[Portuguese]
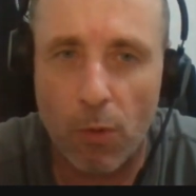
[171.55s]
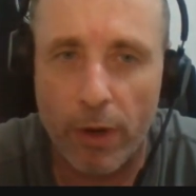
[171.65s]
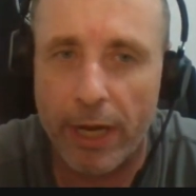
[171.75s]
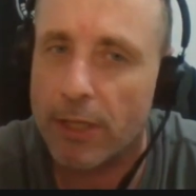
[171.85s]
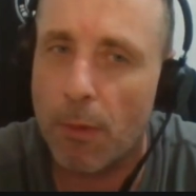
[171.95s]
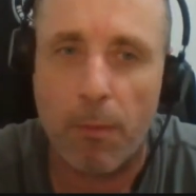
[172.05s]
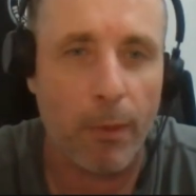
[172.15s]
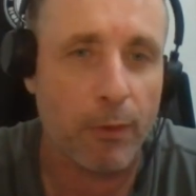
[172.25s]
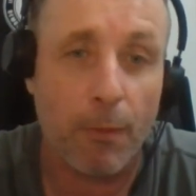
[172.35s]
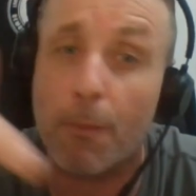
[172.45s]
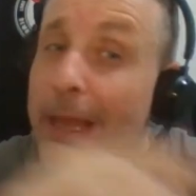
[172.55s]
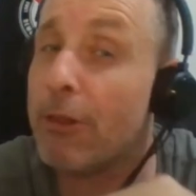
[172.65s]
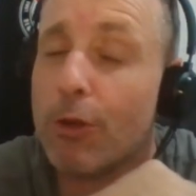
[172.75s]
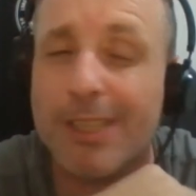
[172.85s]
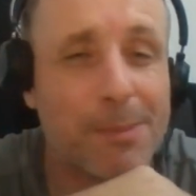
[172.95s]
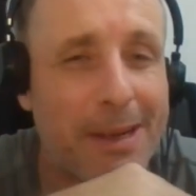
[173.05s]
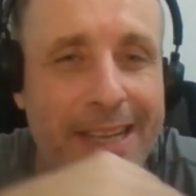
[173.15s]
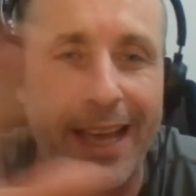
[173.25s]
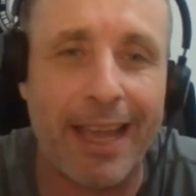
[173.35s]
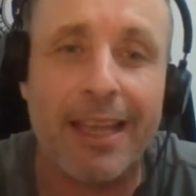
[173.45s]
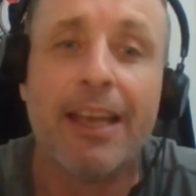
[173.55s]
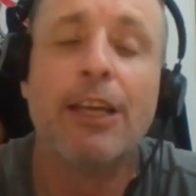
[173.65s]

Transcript: Corinthians, para o São Paulo, porque não torce para ninguém,